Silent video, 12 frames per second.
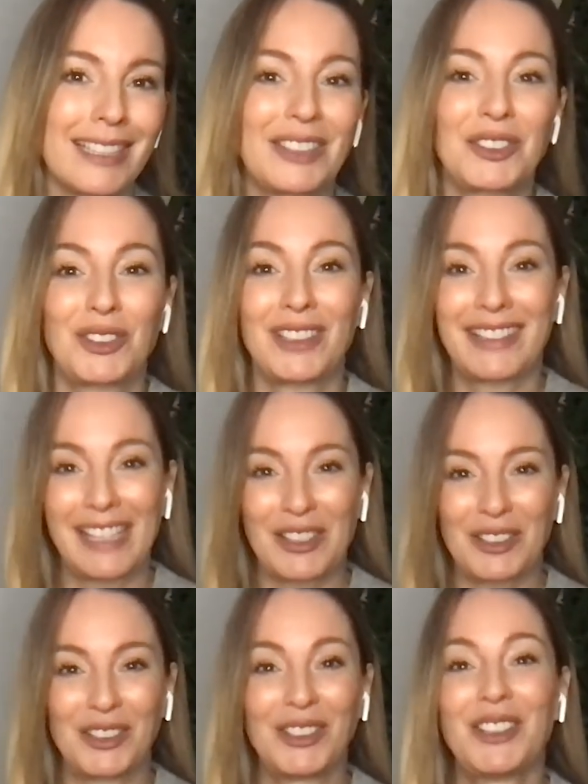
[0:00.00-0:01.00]
Entonces
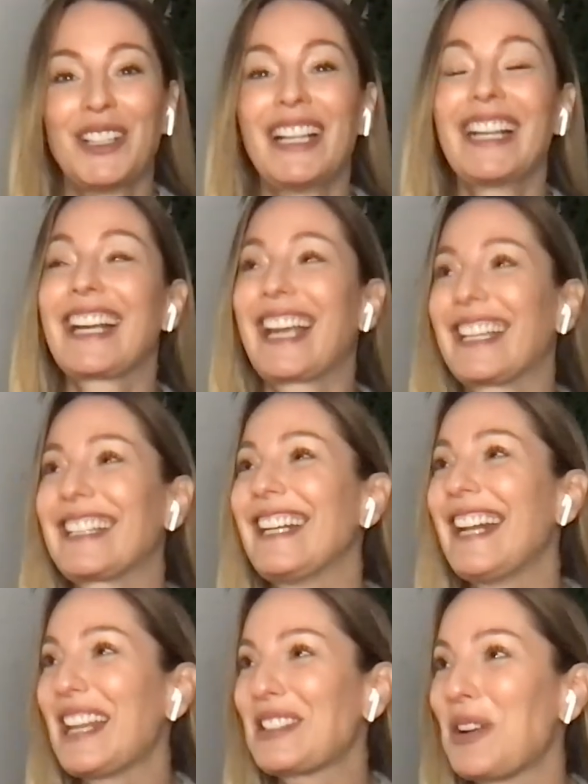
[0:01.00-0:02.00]
digo, ¿qué
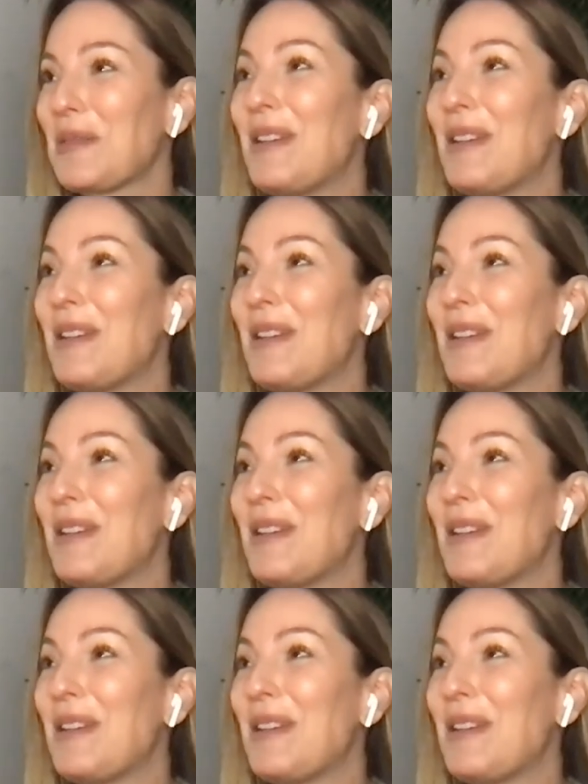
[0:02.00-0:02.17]
tiene la sopa?